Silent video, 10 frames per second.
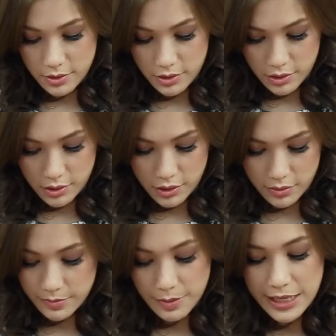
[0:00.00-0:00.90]
คือ
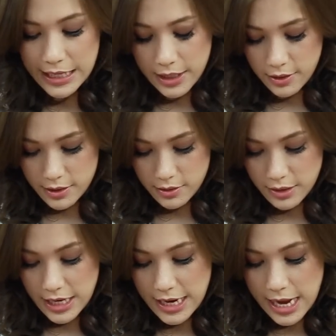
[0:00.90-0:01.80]
ไม่มีอะไรเลย
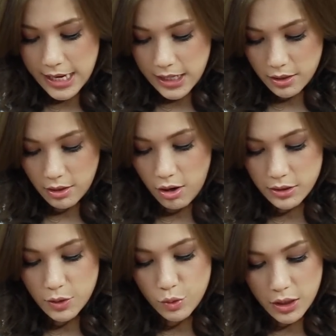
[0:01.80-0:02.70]
ง่ายๆของ
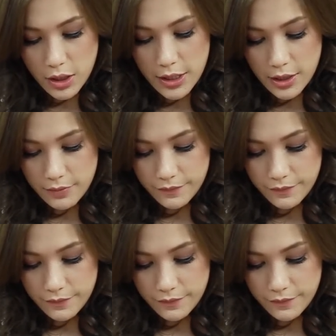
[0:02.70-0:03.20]
ที่คุ้นเคย